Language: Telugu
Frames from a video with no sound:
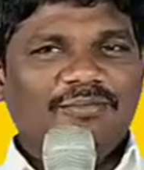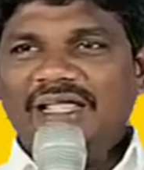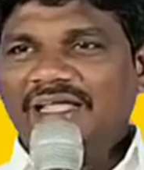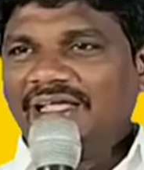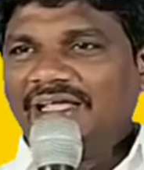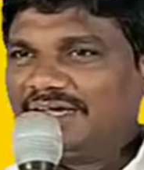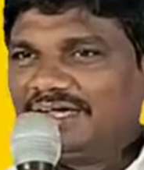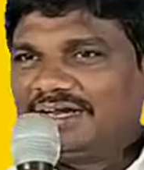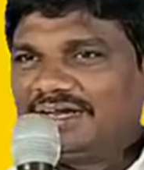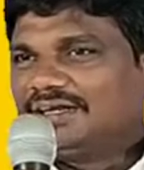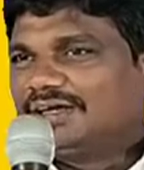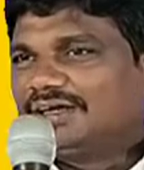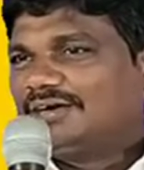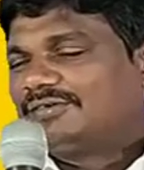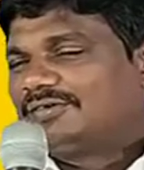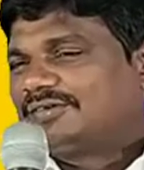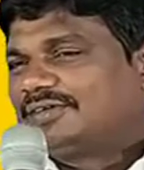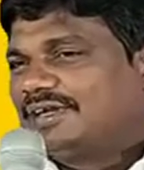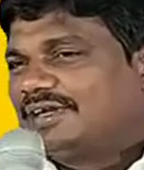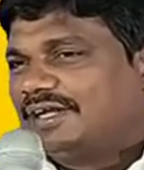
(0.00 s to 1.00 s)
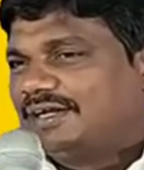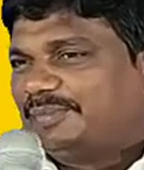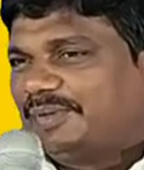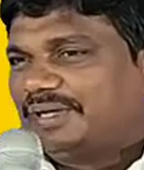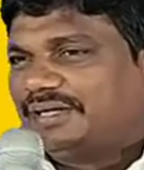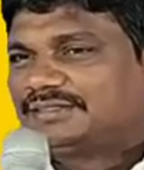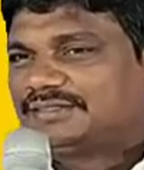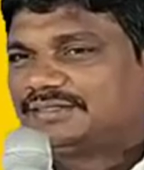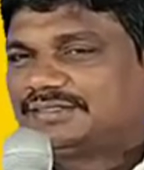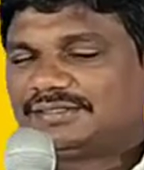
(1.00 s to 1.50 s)
భయంకరంగా ఉంటున్నాయి
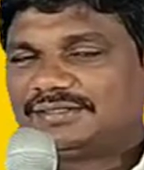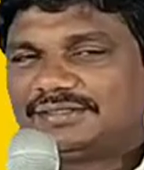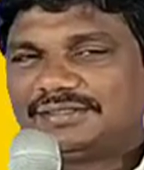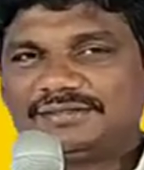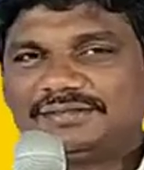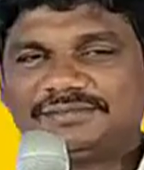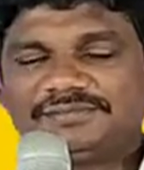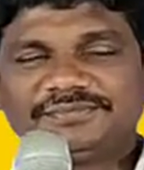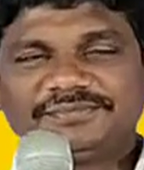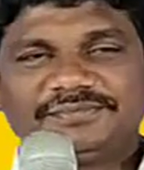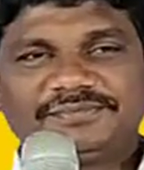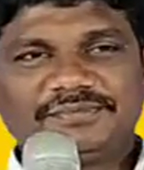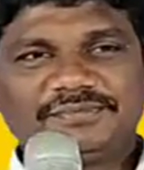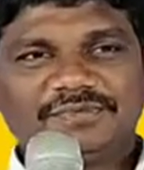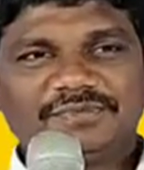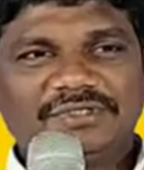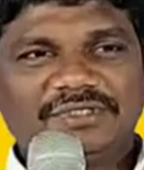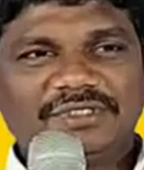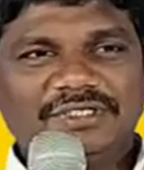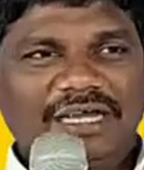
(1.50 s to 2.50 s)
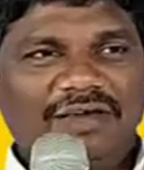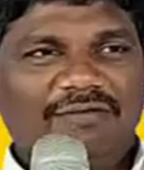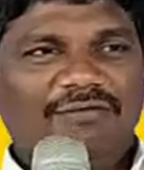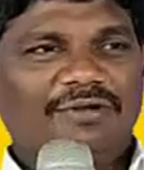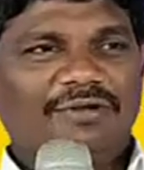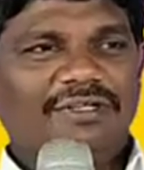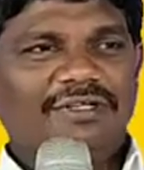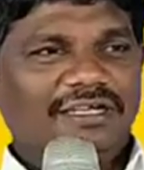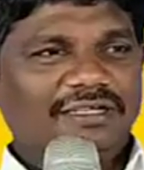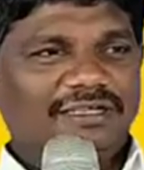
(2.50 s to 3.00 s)
పరిస్థితులు
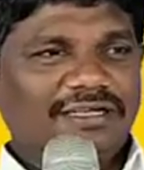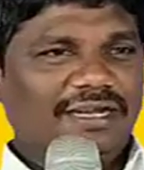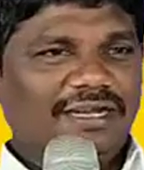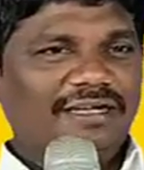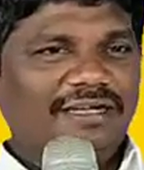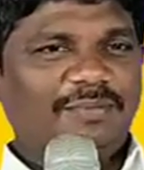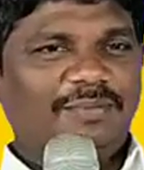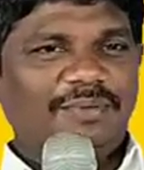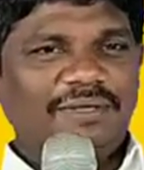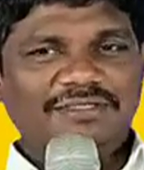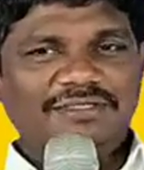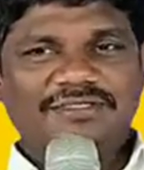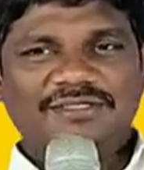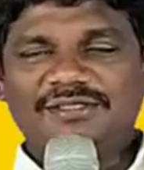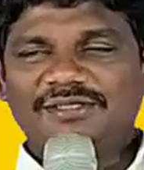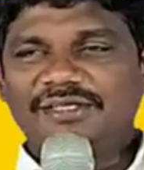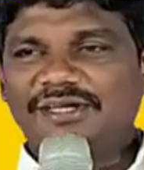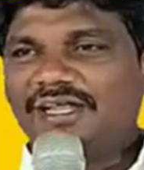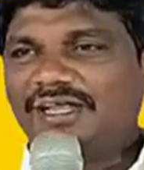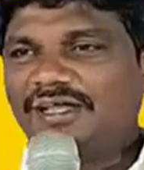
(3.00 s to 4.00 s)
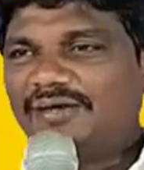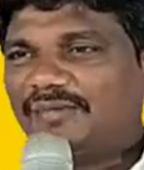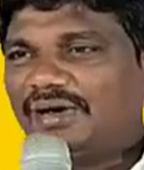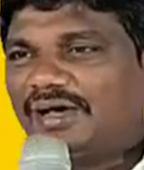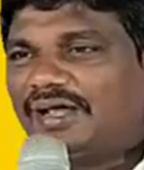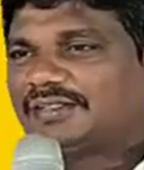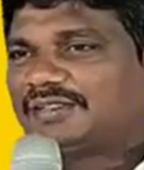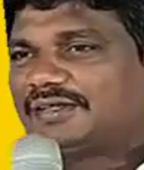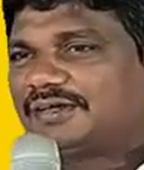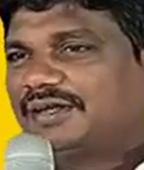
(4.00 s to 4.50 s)
ఎవరు ఎట్లాంటి పరిస్థితులు ఎలా
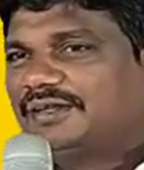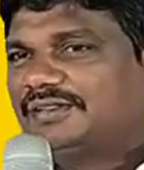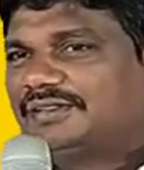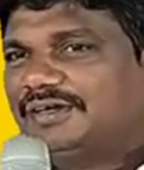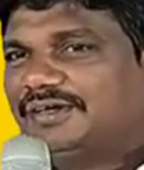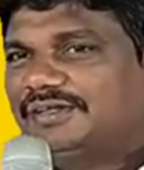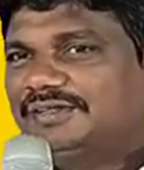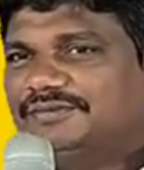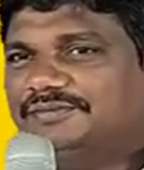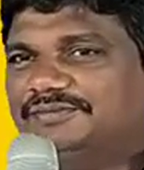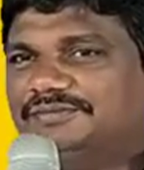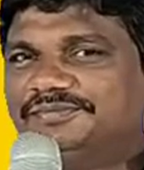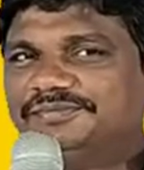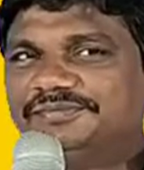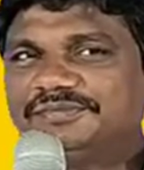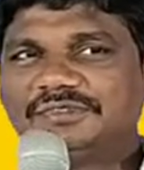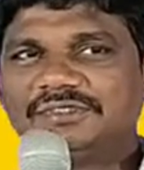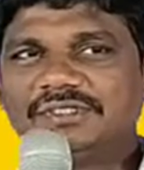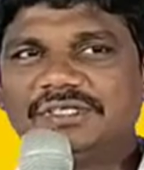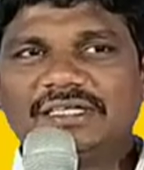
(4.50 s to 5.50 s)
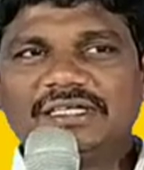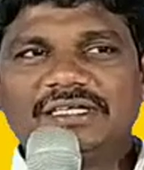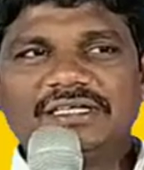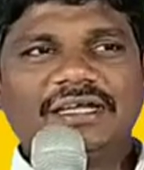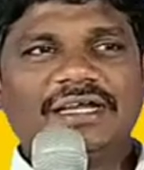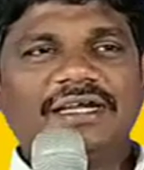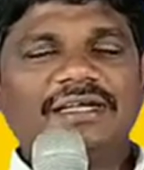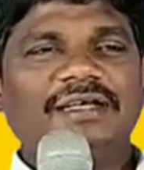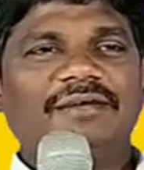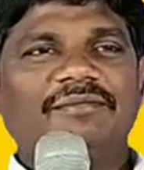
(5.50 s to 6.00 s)
మారుతున్నారో తెలియదు
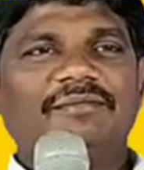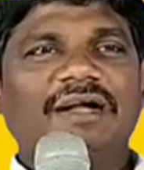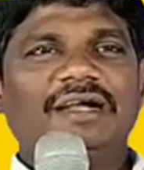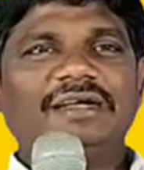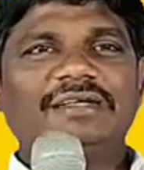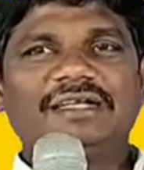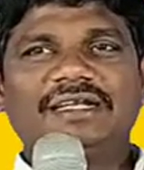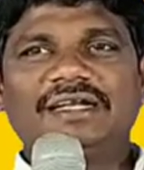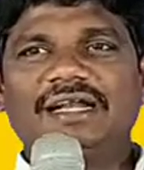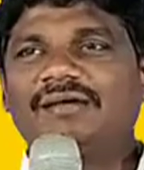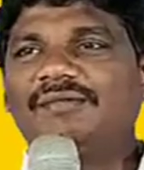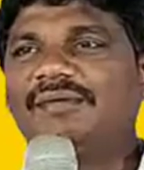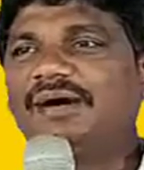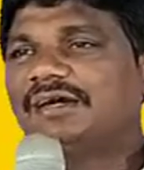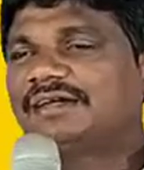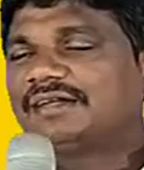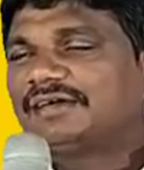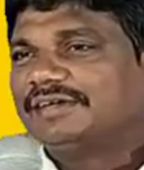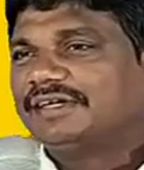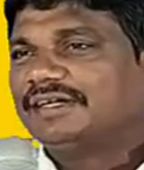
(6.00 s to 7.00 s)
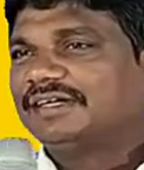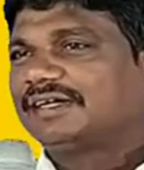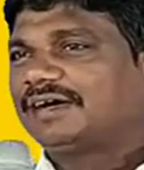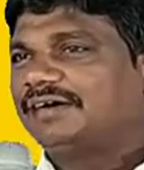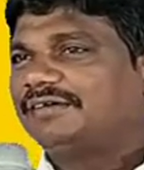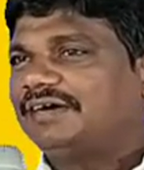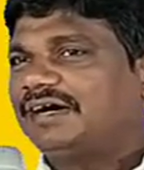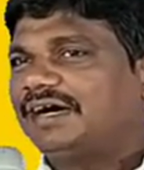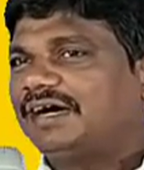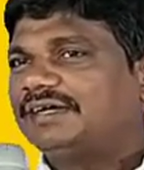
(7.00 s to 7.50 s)
ఏంటమ్మా అంటే నా మాట
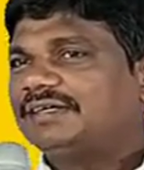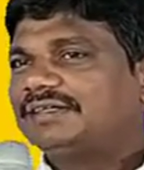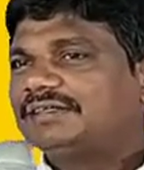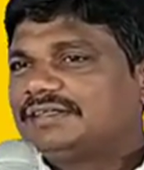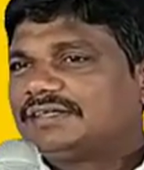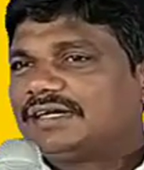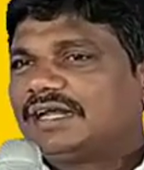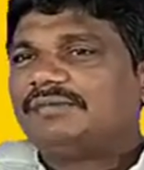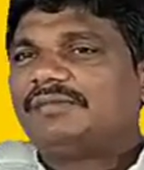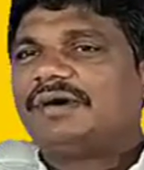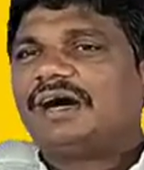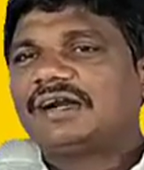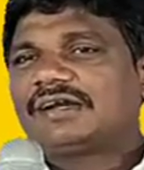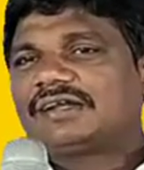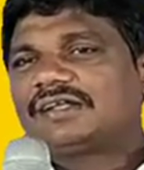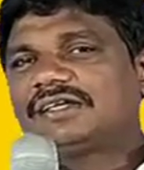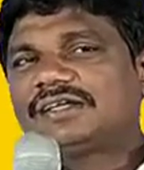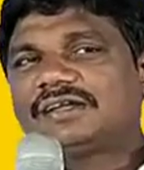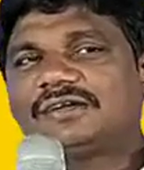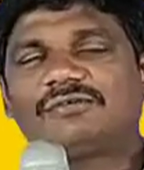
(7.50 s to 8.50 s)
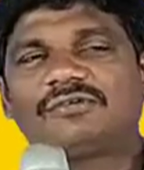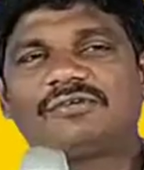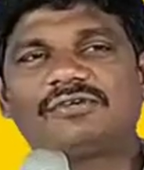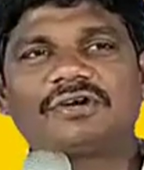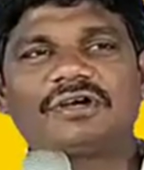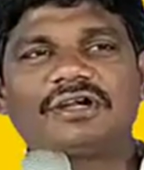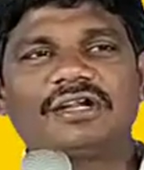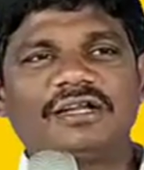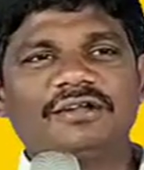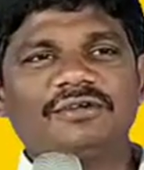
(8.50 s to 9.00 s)
వింటావా నా మాట
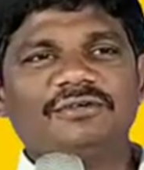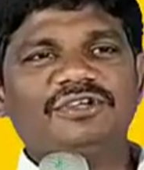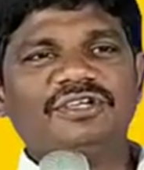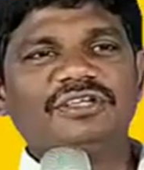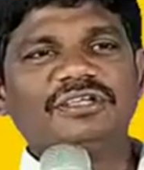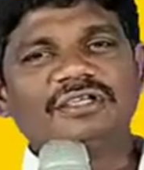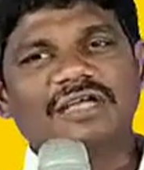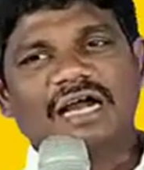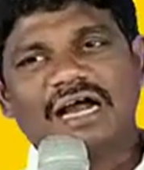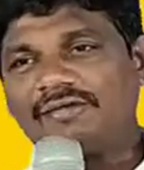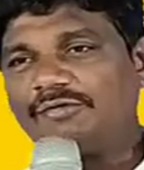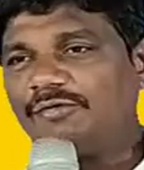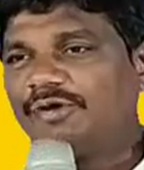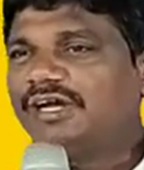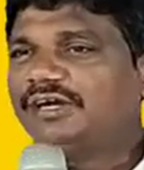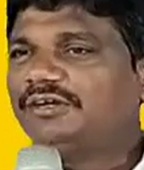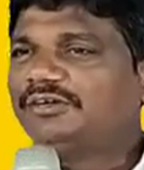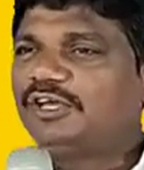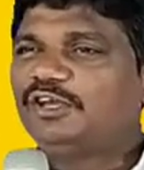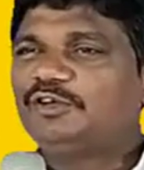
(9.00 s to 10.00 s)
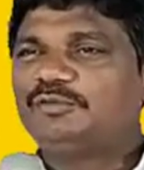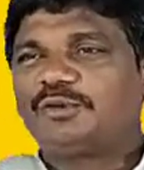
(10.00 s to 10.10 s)
వినకోకుండా నువ్వు ఆవిడేంటి